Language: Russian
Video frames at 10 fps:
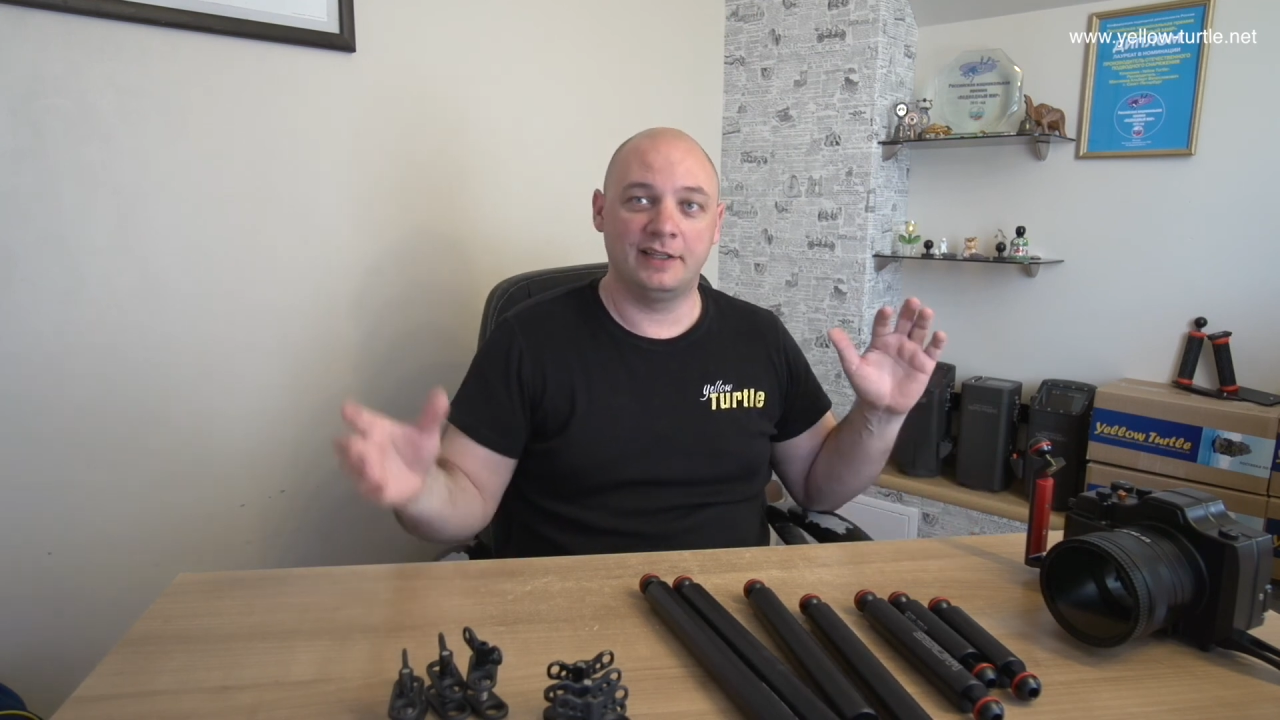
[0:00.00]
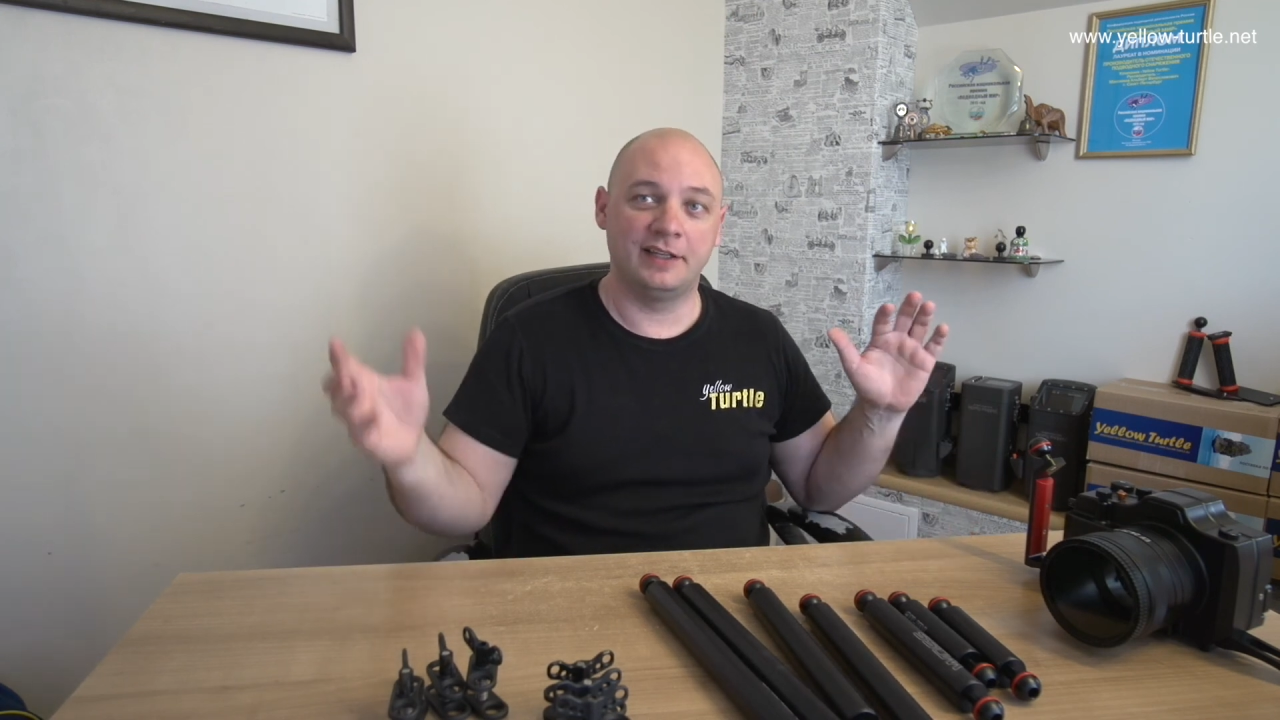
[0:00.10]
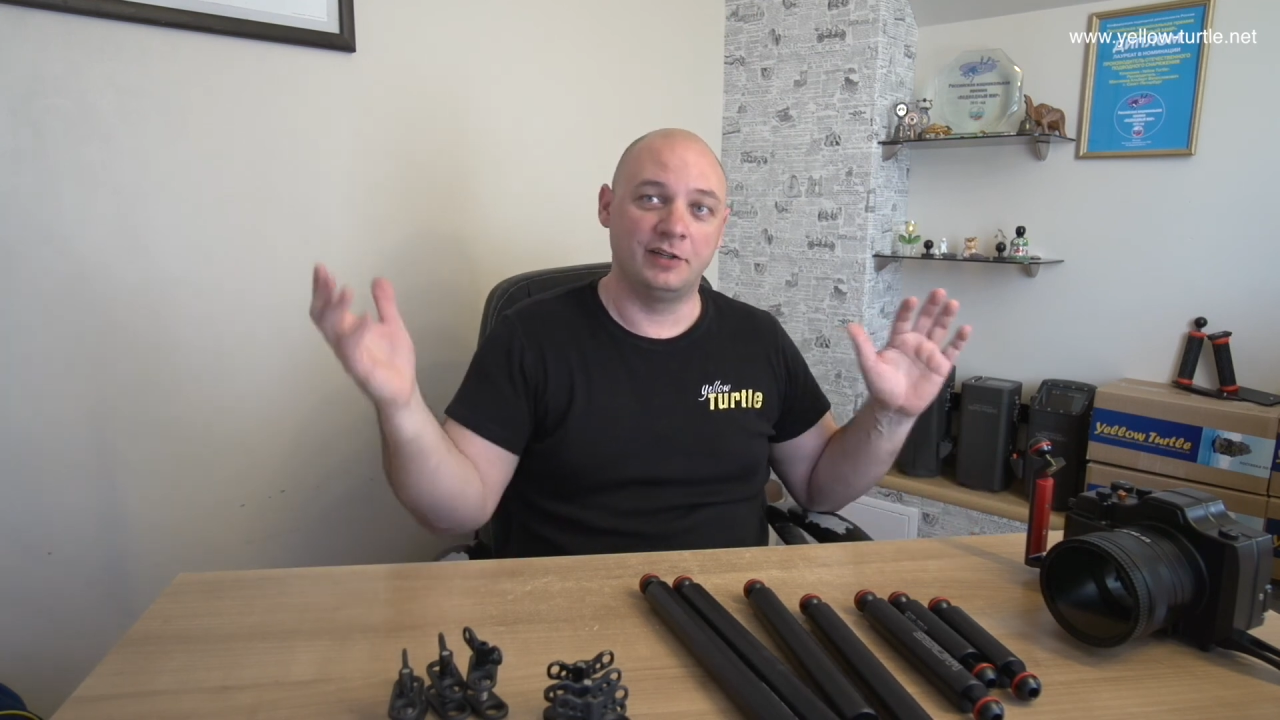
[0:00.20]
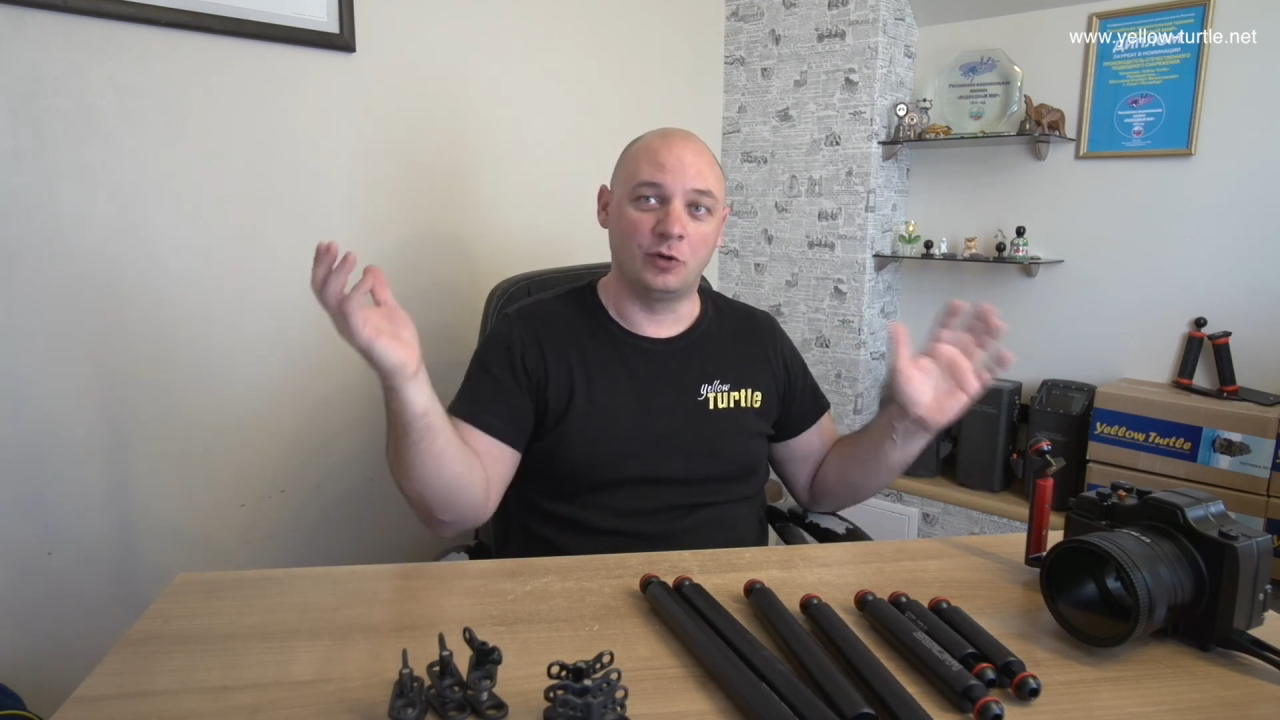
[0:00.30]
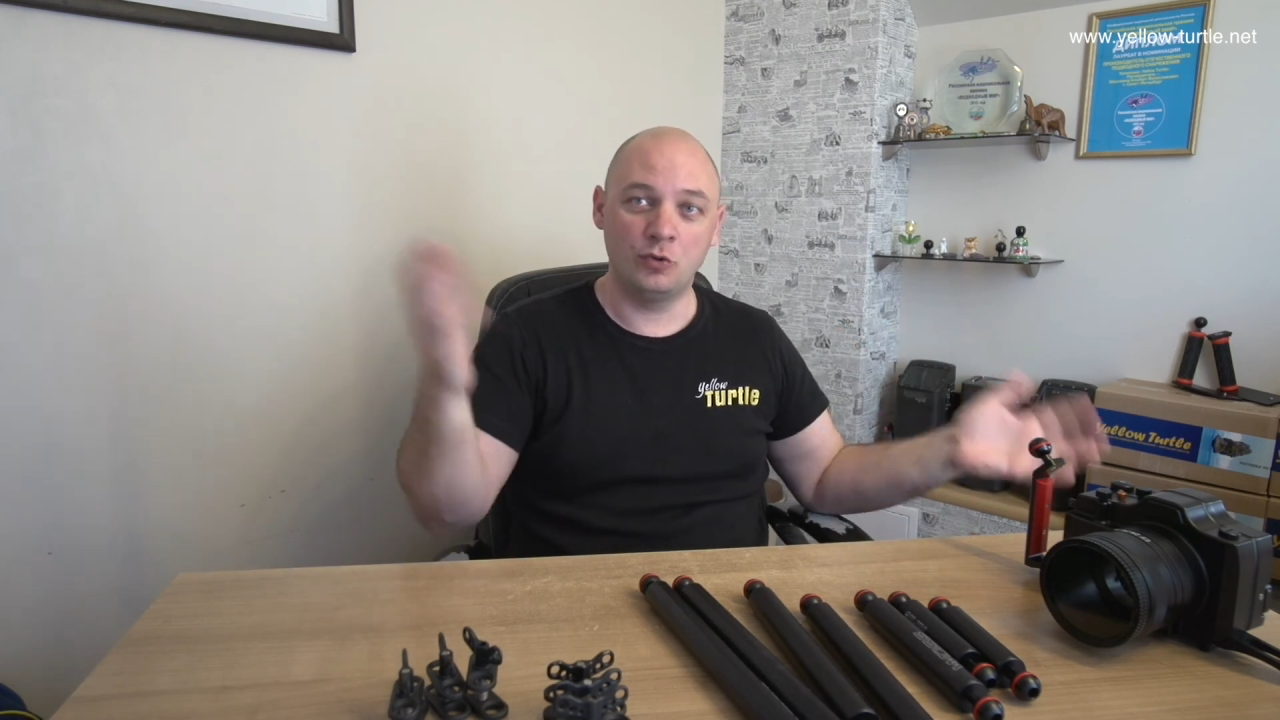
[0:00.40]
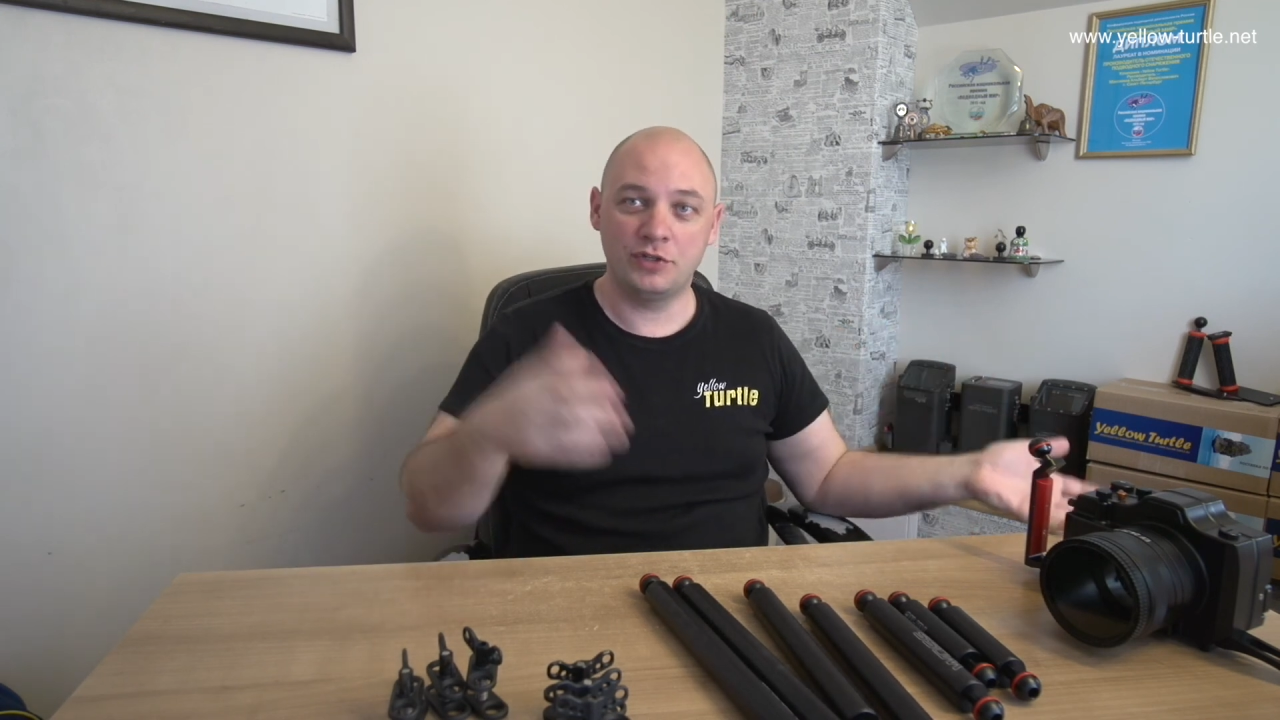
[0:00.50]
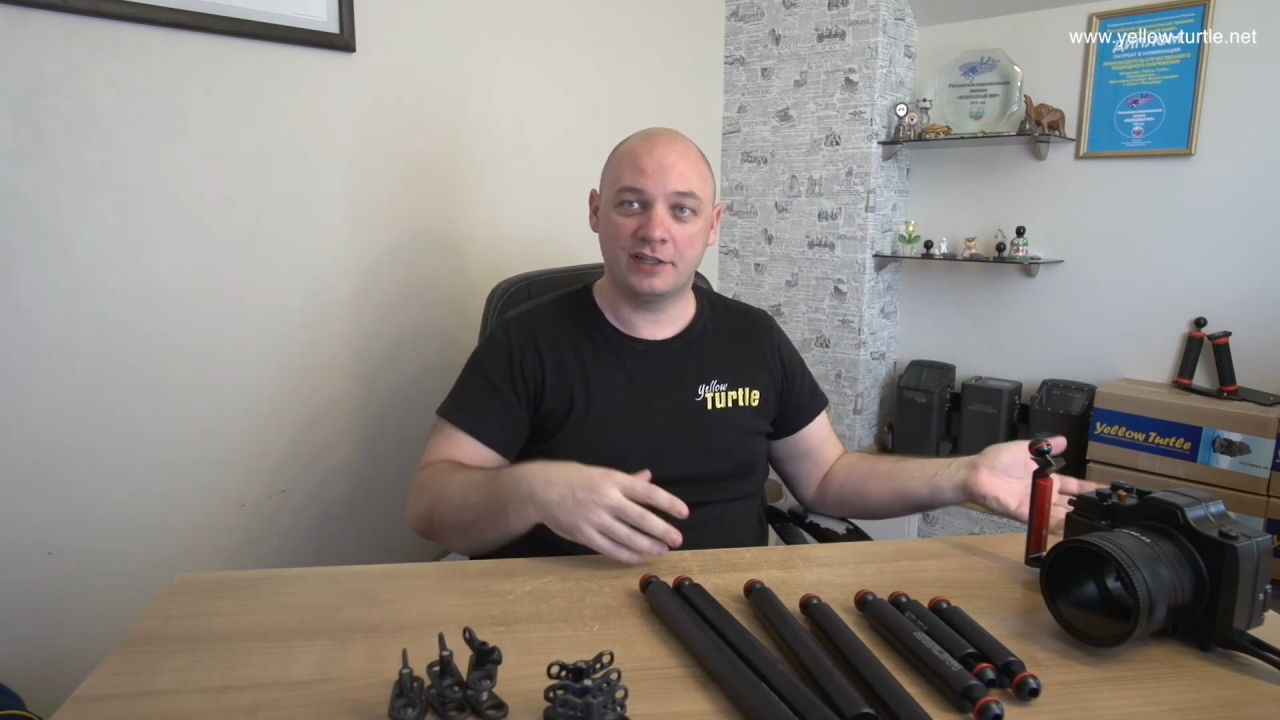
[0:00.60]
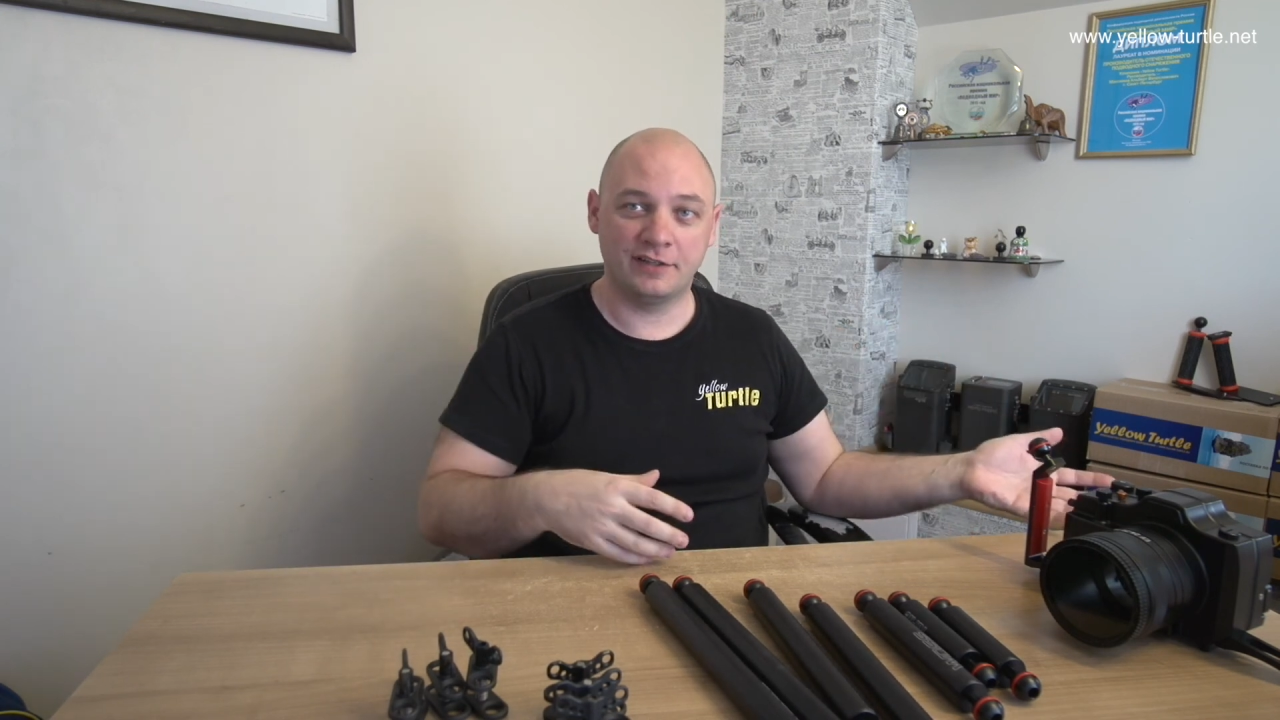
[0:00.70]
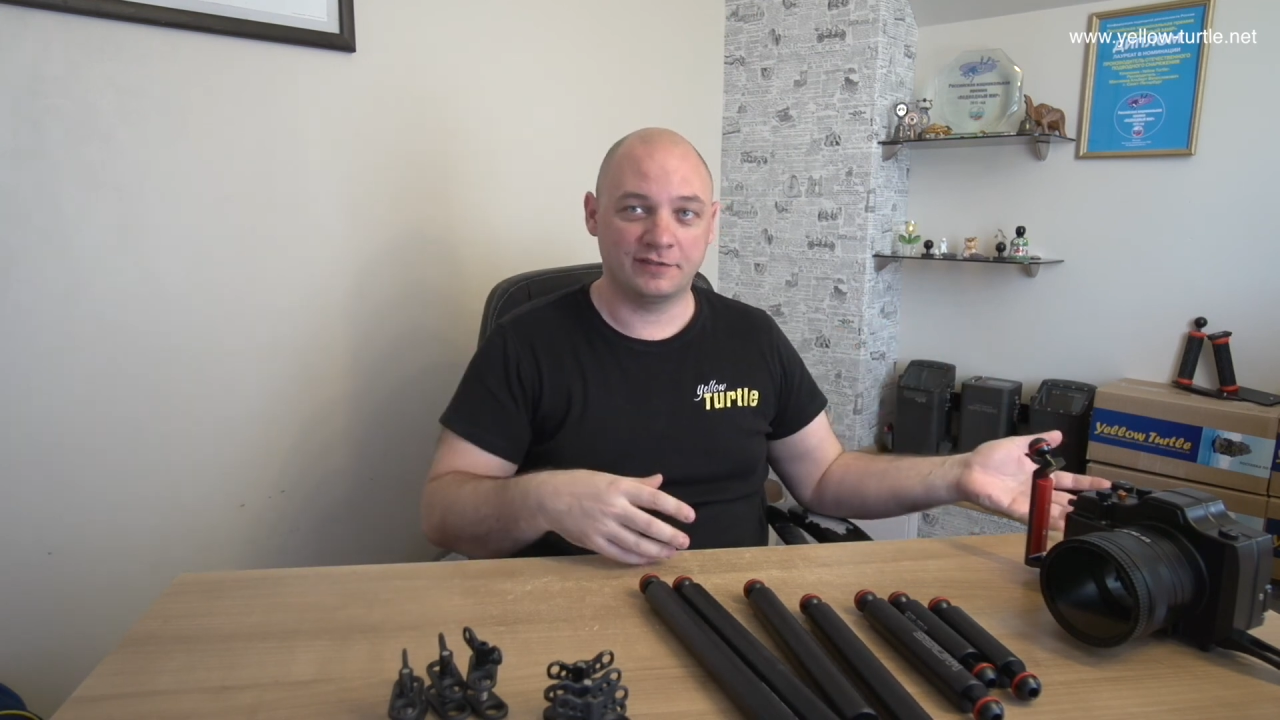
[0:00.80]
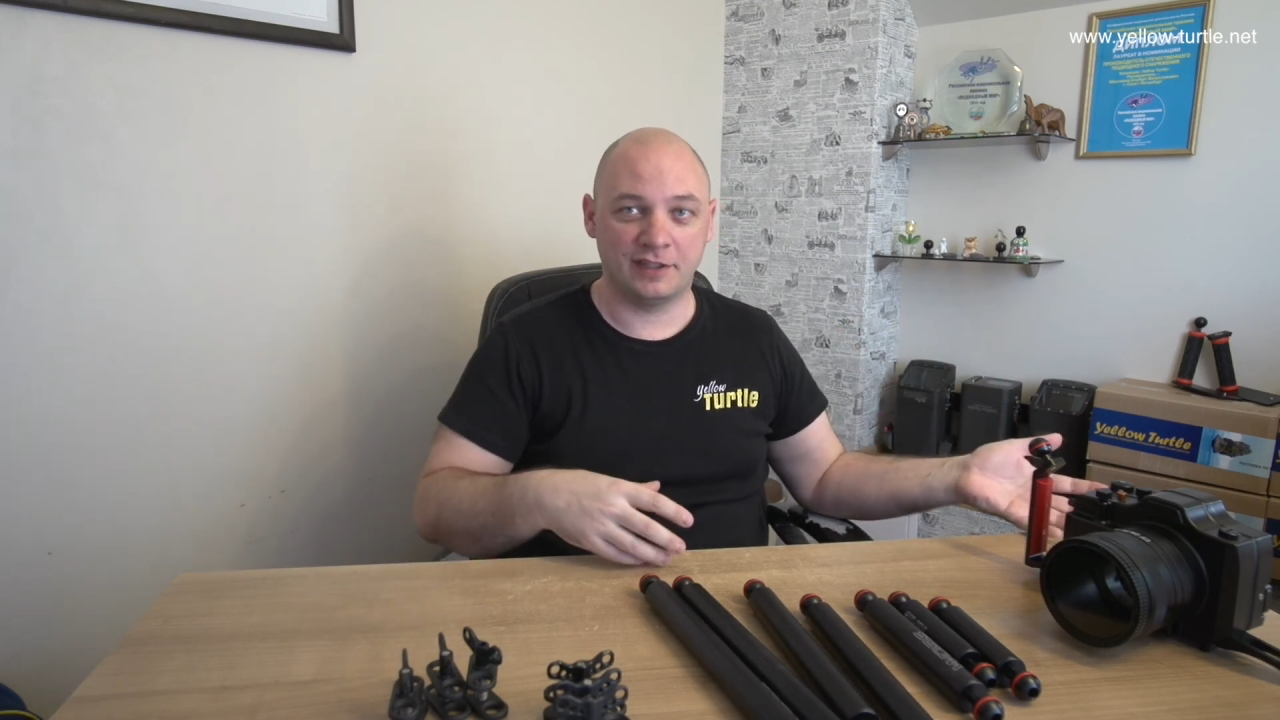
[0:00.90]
никаких грузиков